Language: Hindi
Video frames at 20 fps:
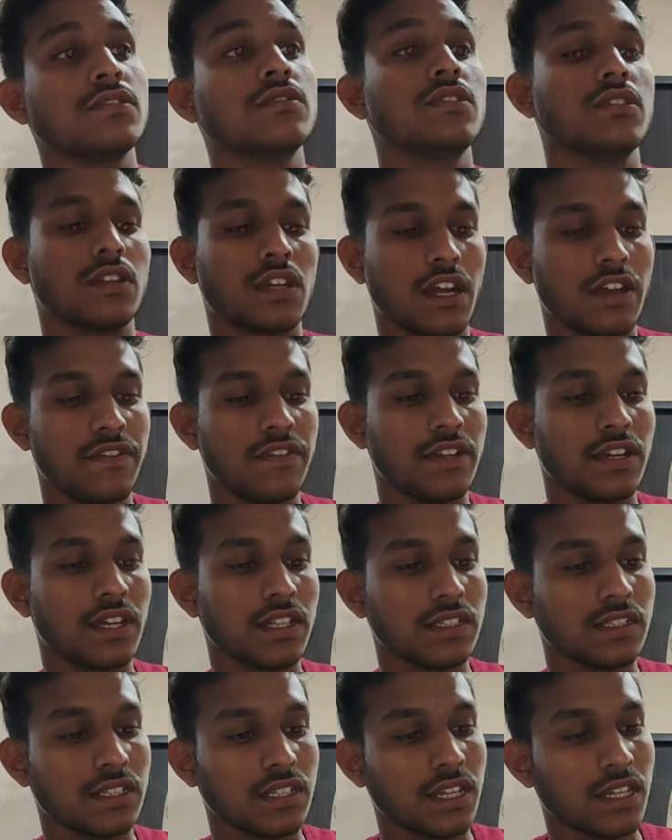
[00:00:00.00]
जो काफ़ी
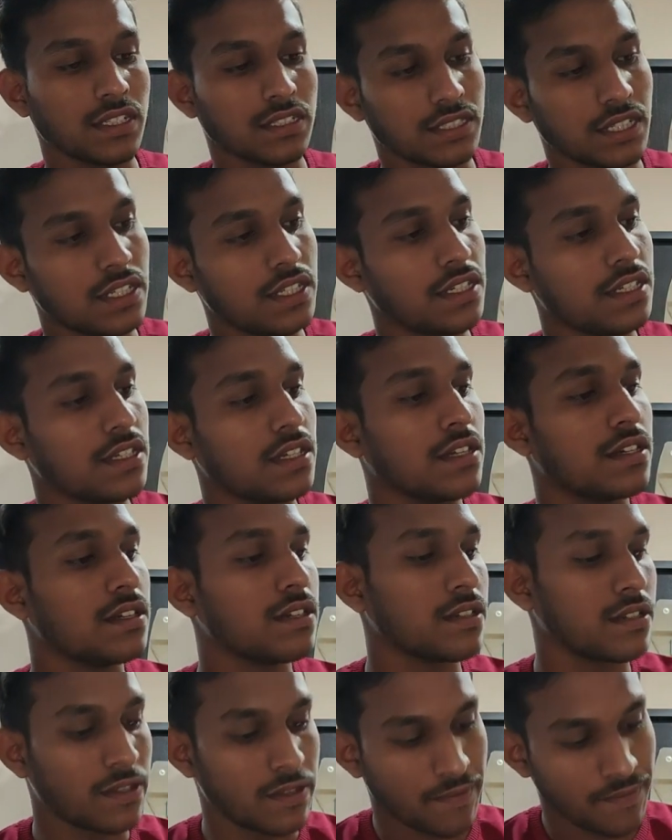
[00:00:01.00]
हद तक का सही है
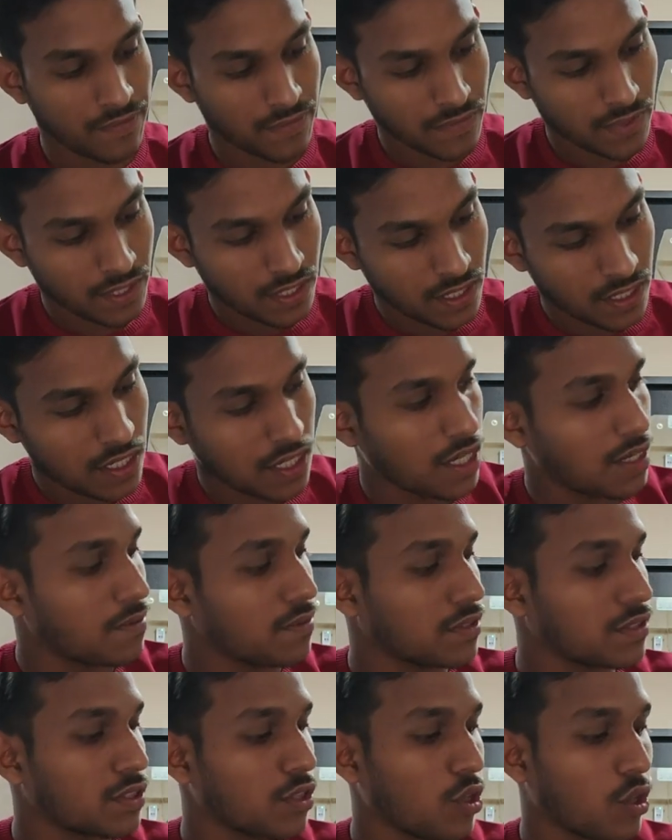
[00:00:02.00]
अब
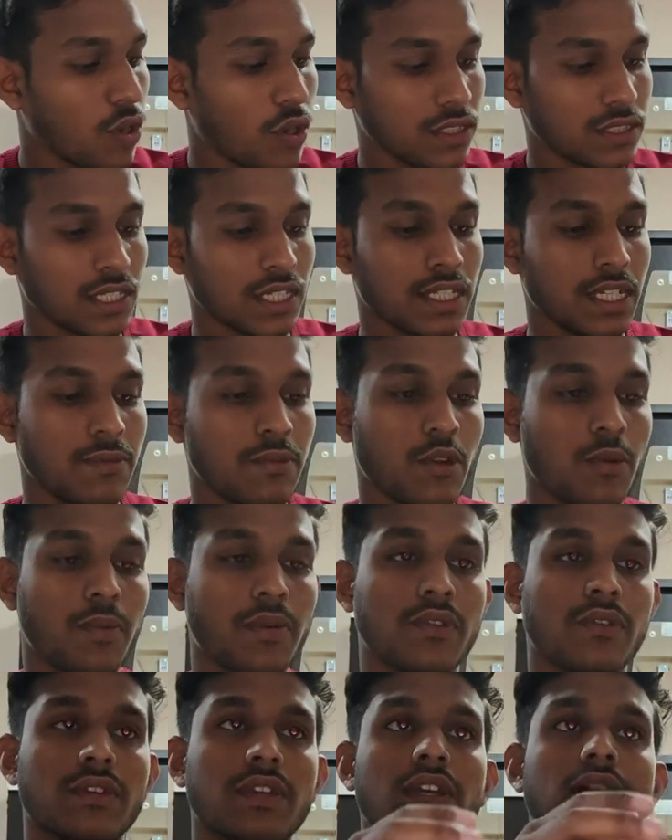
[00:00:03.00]
इससे अच्छा ये भी
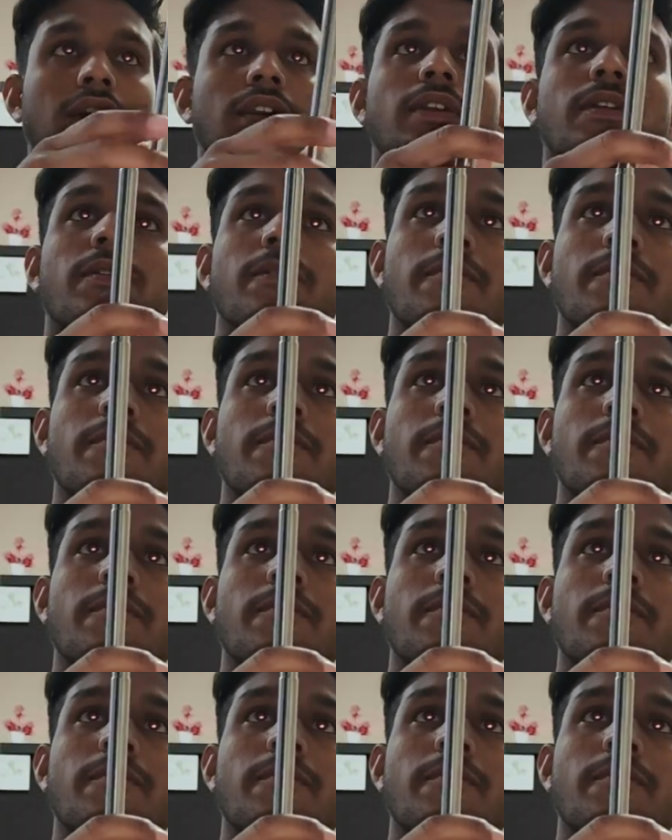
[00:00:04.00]
ओपन हो गया